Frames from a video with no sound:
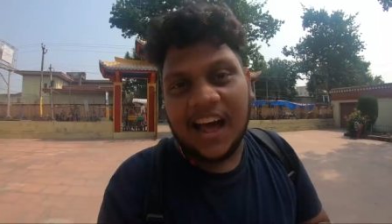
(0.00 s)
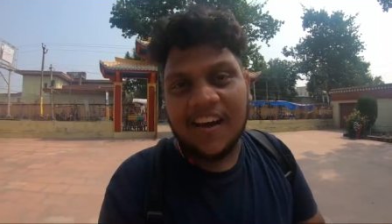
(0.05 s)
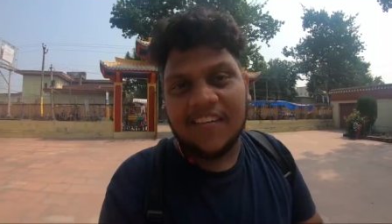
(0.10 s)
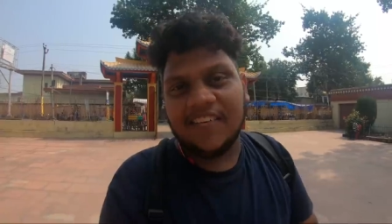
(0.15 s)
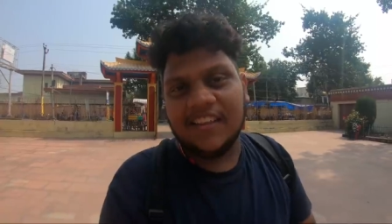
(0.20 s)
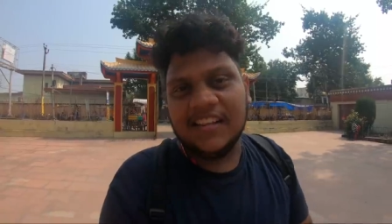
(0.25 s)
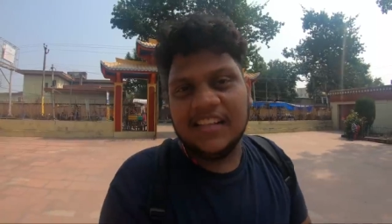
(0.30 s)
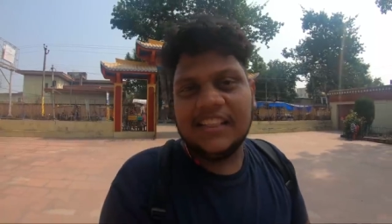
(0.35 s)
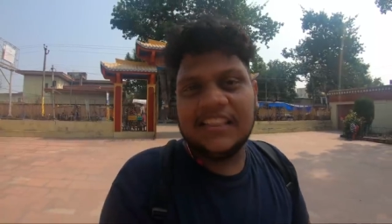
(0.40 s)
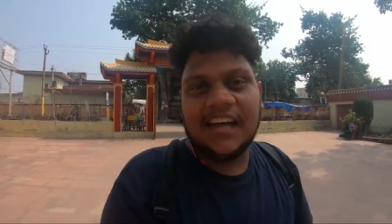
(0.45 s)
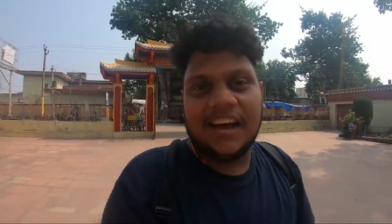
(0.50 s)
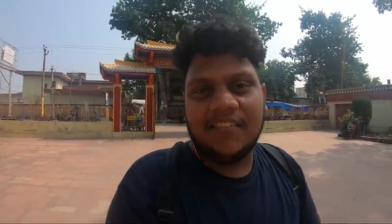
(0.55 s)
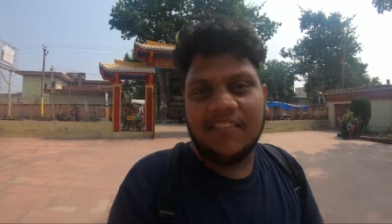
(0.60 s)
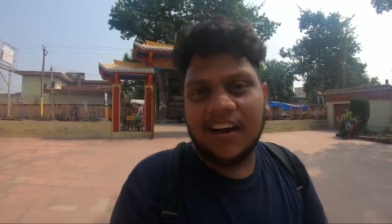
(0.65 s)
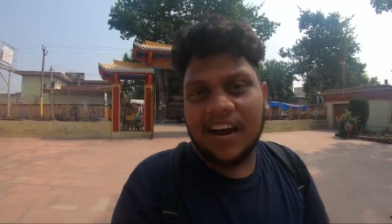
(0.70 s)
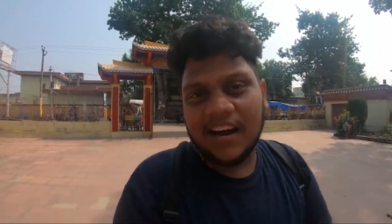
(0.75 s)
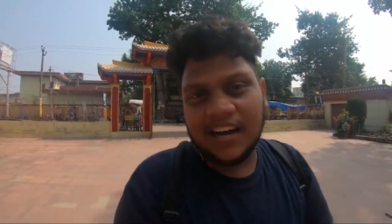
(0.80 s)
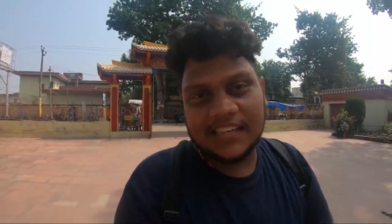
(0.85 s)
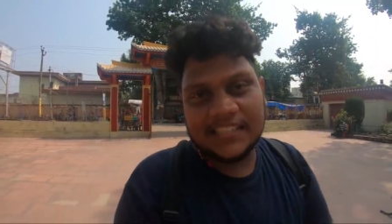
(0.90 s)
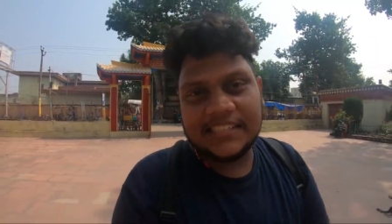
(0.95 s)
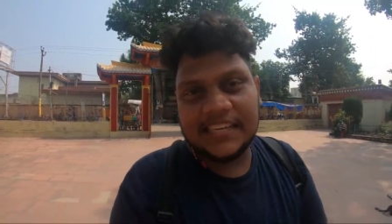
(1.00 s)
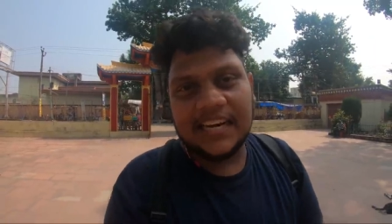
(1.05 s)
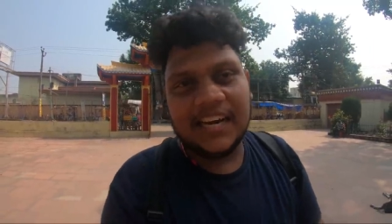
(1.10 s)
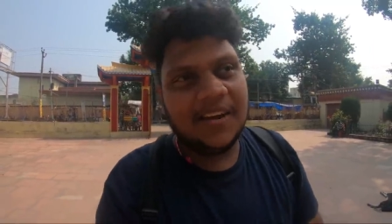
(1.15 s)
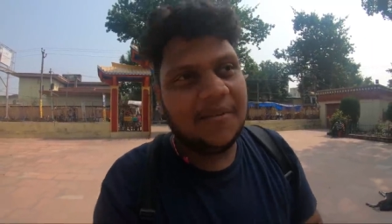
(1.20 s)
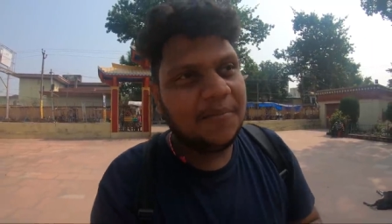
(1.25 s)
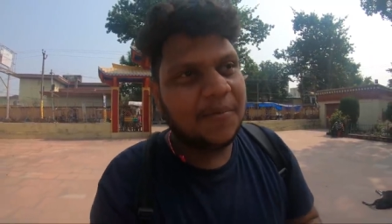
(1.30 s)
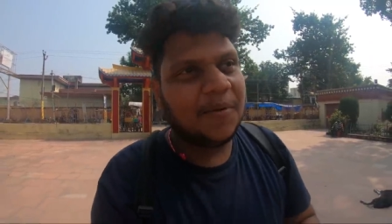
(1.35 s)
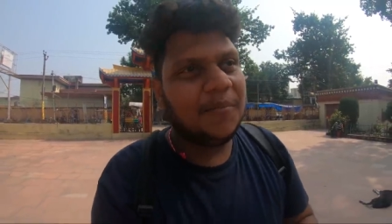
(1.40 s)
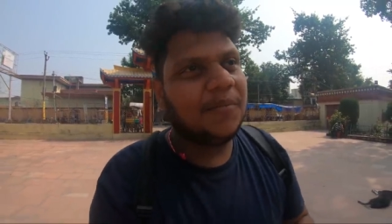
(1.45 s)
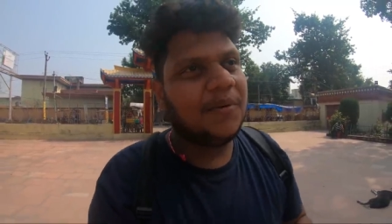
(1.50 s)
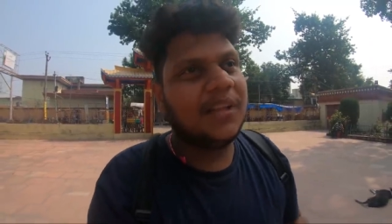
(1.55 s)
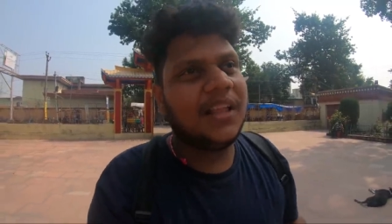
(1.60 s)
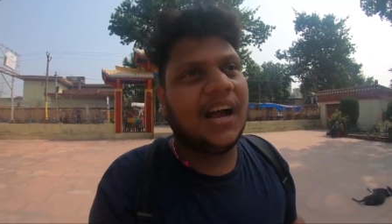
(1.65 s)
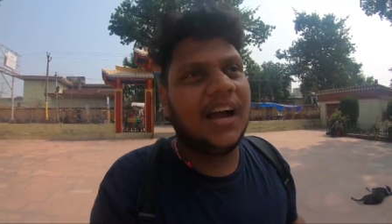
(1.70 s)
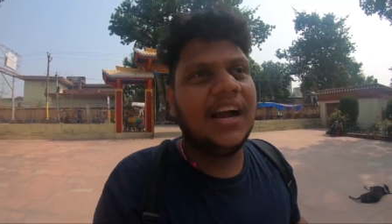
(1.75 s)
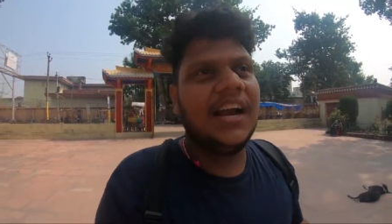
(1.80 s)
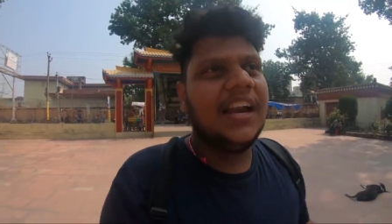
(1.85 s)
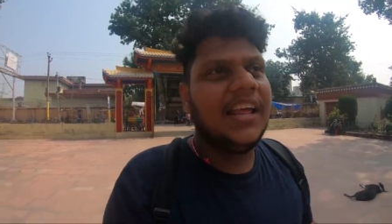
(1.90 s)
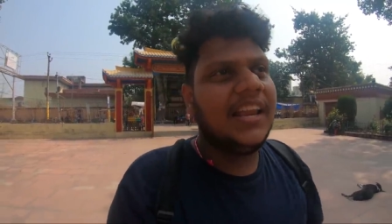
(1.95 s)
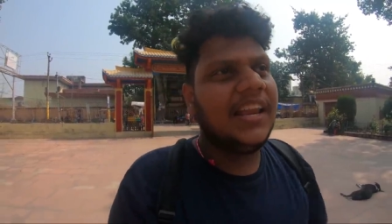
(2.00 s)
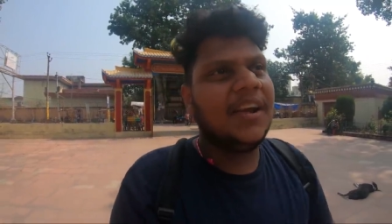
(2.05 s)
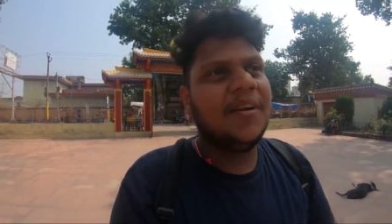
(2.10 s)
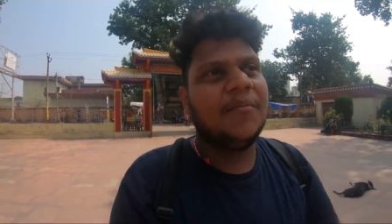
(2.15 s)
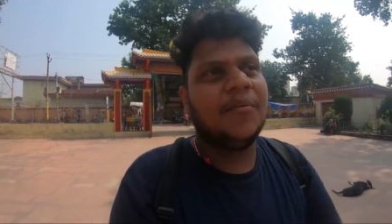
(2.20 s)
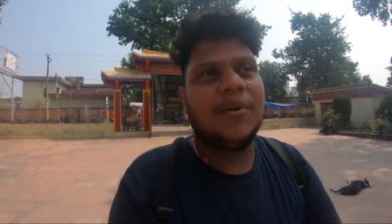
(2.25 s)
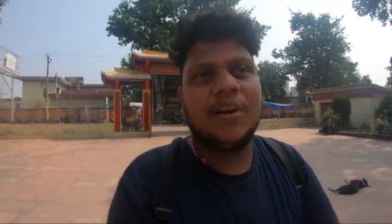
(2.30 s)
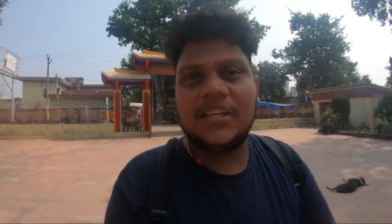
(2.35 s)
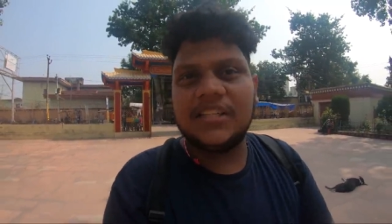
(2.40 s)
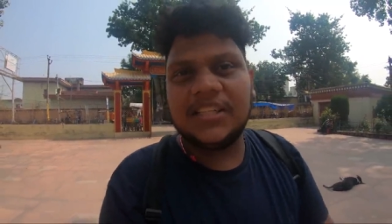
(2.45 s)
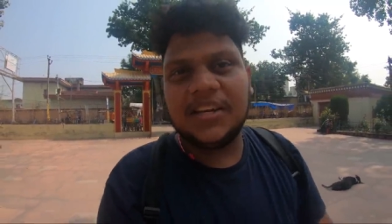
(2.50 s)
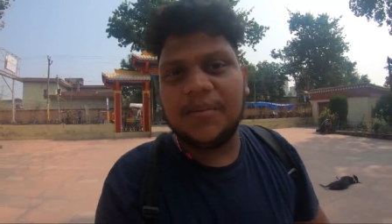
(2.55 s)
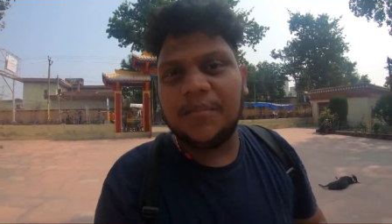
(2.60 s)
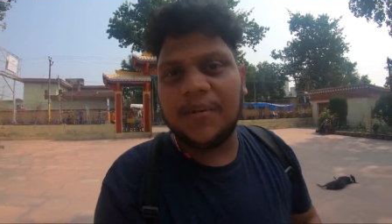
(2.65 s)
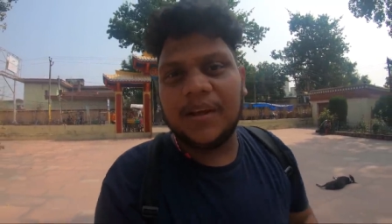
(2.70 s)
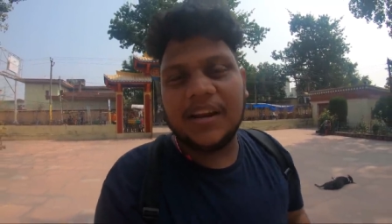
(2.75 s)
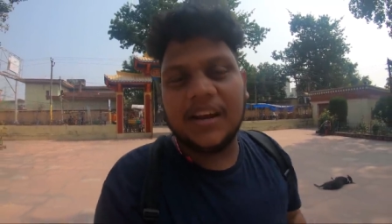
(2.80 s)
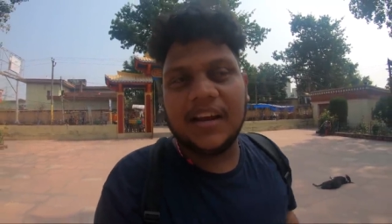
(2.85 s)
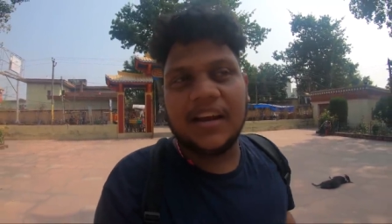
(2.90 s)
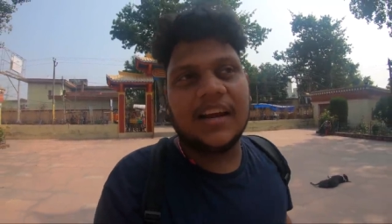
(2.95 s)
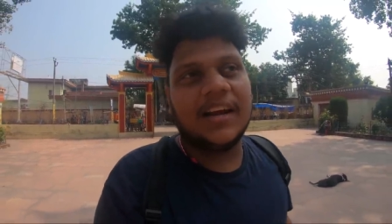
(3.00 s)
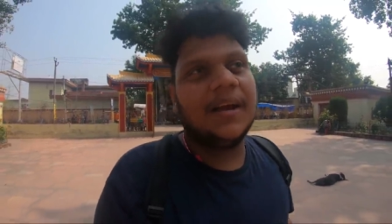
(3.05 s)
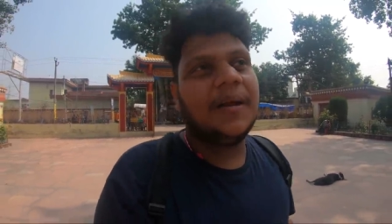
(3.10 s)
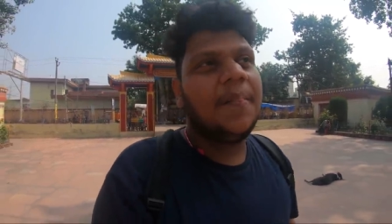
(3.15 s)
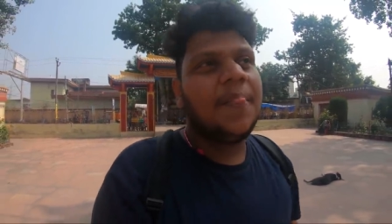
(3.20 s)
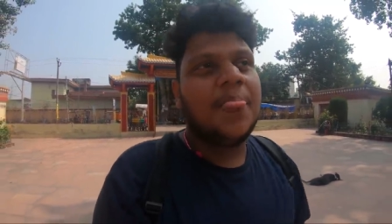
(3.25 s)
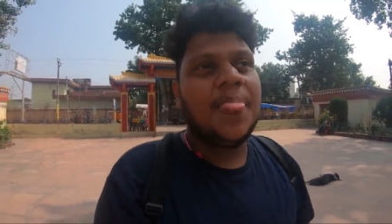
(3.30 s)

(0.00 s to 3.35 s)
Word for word: நான் வந்து தவாங் அந்த சைட்லாம் போகும்போது அங்கே நிறையா மொனாஸ்ட்ரி போயிருக்காங்க